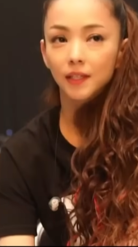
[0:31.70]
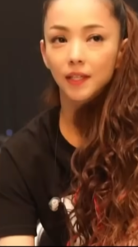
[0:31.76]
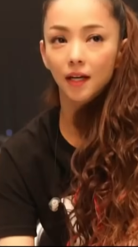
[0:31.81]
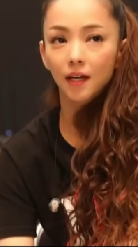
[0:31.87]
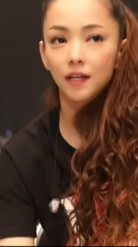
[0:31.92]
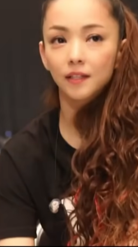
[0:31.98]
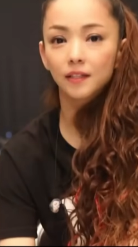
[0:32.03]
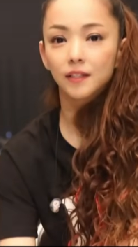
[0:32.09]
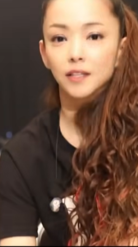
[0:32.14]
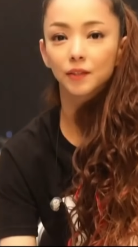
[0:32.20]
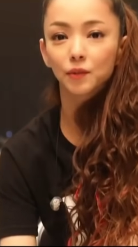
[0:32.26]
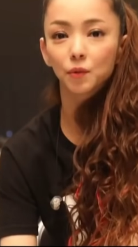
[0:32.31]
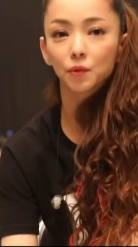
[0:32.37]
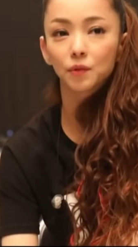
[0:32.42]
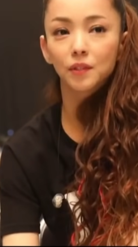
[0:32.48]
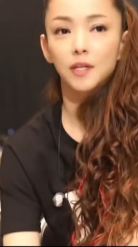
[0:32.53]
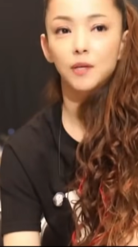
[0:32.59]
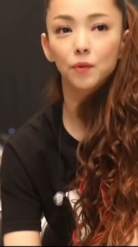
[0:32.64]
やはり
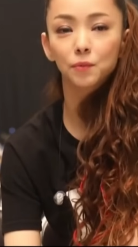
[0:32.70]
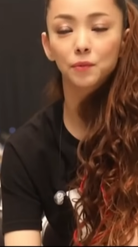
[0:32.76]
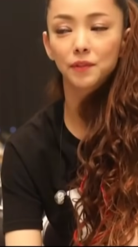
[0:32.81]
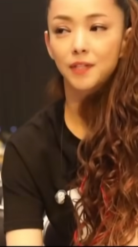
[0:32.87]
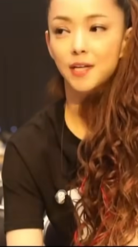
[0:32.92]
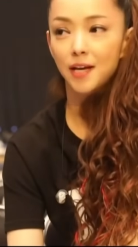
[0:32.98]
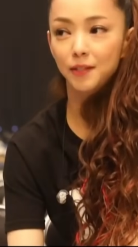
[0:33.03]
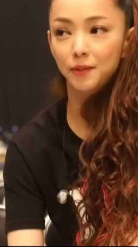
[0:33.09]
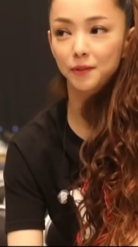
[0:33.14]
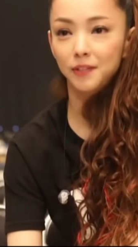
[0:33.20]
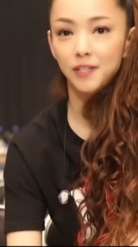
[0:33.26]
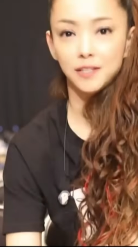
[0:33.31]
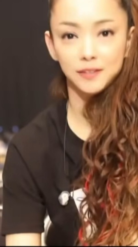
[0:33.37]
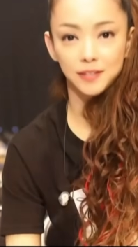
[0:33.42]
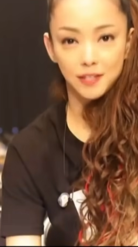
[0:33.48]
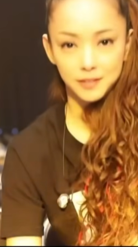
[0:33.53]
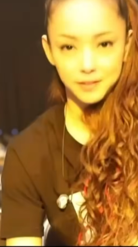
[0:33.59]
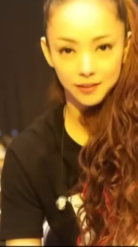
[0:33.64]
ゲストさんを迎えるにあ
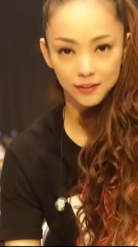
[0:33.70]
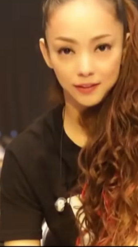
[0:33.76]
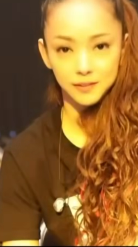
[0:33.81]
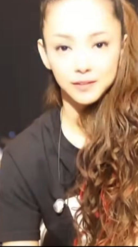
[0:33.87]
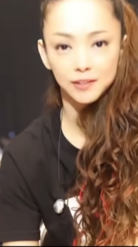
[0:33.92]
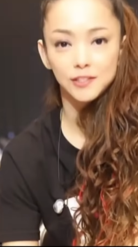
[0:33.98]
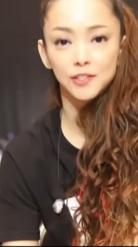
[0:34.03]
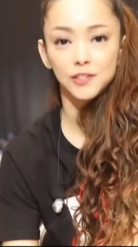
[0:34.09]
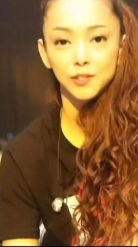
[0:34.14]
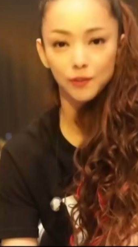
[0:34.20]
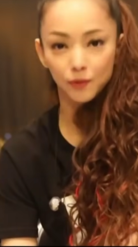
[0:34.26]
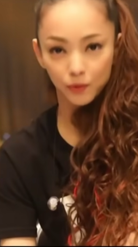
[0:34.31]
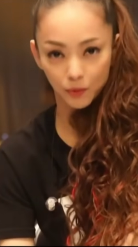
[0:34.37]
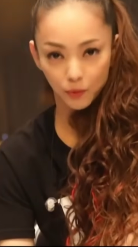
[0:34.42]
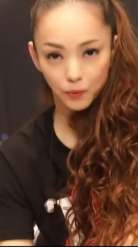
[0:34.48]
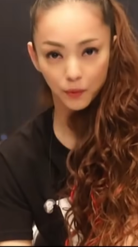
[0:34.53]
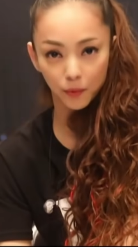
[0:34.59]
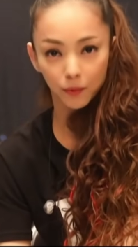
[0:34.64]
たりきちん
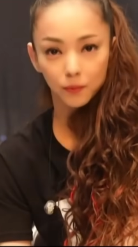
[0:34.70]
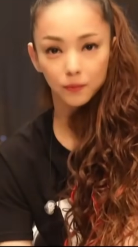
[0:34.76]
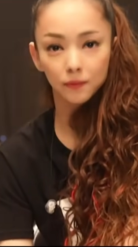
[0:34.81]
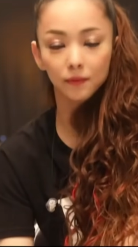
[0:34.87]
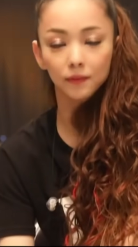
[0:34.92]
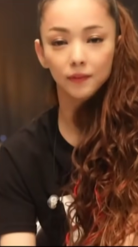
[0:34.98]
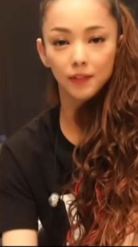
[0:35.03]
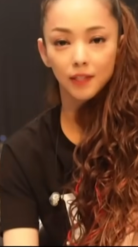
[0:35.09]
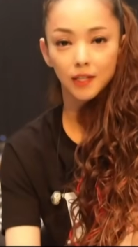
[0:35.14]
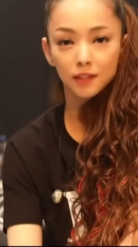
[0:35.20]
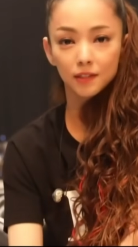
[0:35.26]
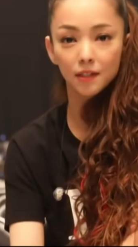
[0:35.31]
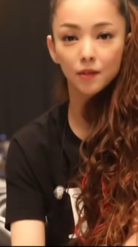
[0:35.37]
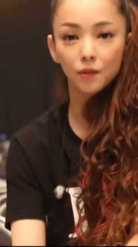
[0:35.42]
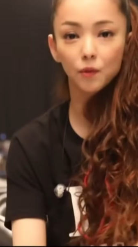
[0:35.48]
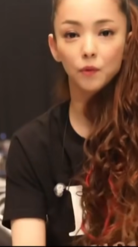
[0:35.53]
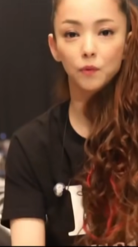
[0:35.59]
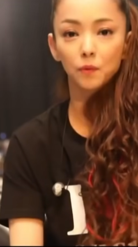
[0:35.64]
と
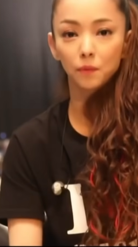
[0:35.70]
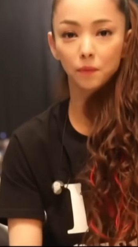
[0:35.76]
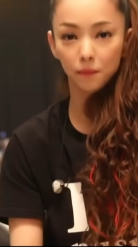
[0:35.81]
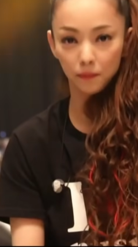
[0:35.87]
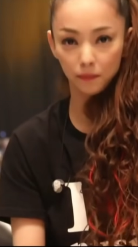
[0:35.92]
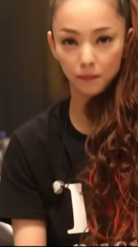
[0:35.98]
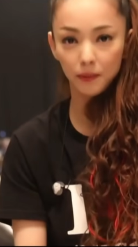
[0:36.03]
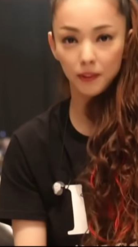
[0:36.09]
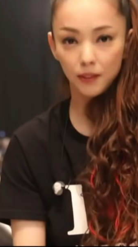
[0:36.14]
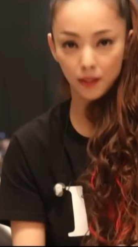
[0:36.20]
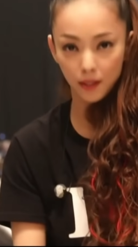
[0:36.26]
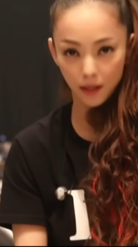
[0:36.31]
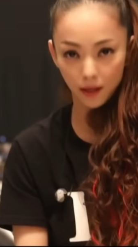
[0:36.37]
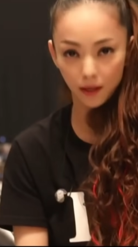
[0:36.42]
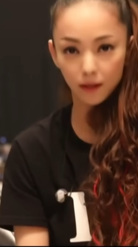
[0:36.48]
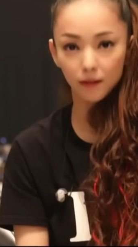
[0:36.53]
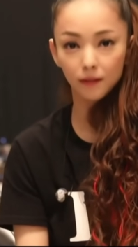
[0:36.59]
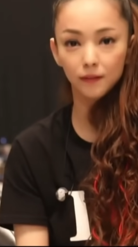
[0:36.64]
リハーサルを見
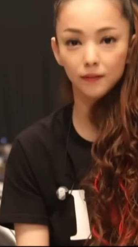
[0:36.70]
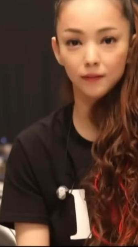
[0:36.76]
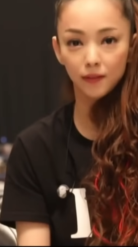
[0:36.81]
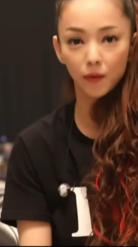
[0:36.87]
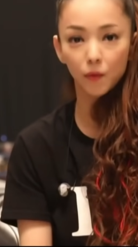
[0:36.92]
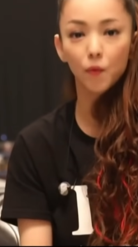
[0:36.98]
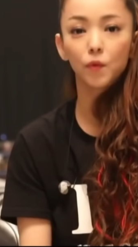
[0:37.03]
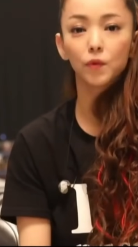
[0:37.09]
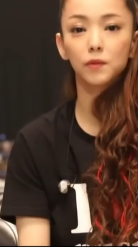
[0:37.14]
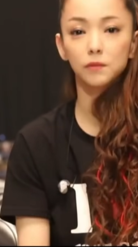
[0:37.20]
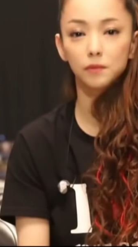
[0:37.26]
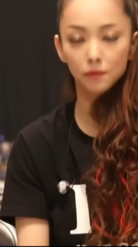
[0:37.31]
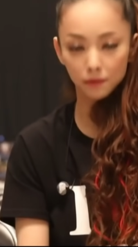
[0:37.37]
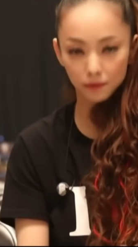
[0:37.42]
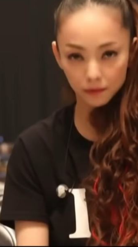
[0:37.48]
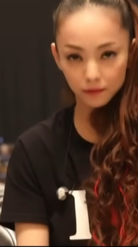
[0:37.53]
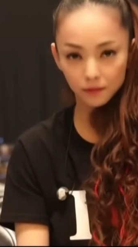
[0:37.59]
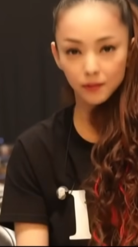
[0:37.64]
てで交流
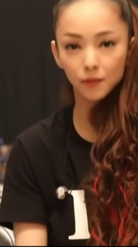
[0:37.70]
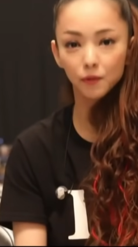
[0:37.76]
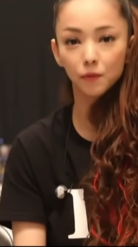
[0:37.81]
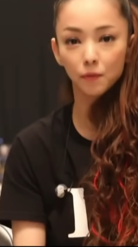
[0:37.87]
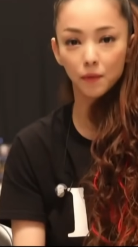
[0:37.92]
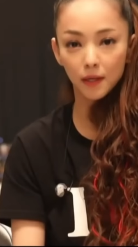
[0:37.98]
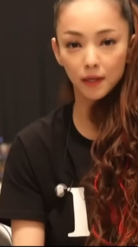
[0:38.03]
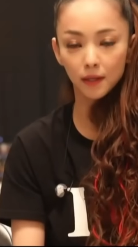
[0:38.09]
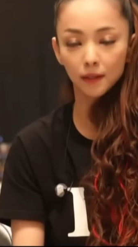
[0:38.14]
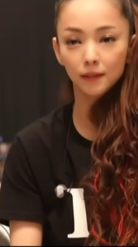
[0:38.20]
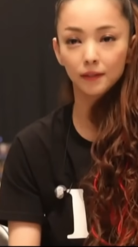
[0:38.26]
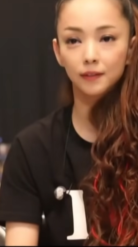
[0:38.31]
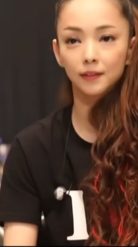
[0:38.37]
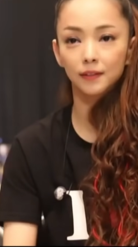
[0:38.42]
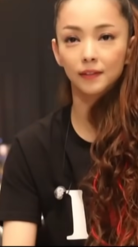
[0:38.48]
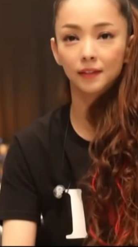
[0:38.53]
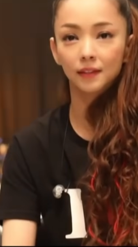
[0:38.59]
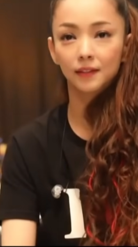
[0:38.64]
するっていうのは、
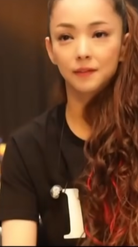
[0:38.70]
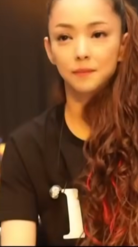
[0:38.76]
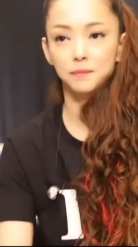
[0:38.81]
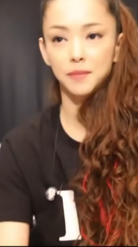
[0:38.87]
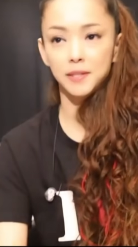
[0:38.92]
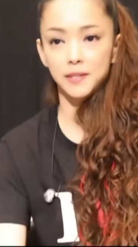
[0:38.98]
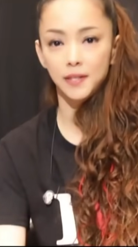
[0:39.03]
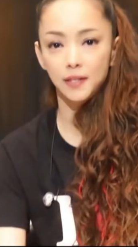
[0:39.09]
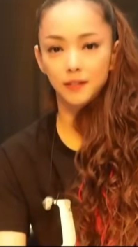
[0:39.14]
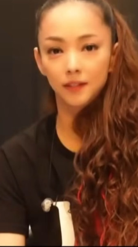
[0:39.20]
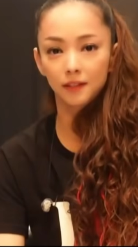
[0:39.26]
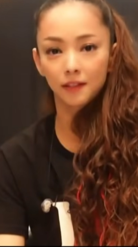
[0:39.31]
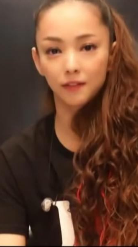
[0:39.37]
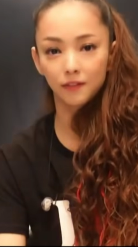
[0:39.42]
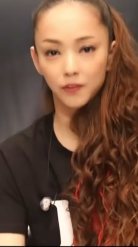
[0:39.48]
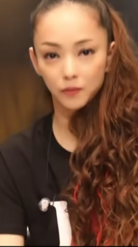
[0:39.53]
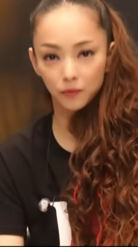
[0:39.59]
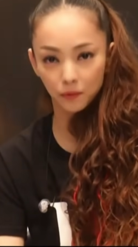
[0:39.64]
まあ、礼儀
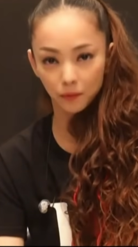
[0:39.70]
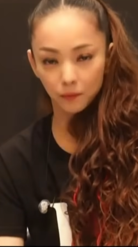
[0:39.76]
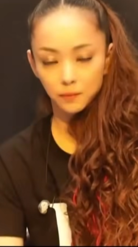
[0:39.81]
かなと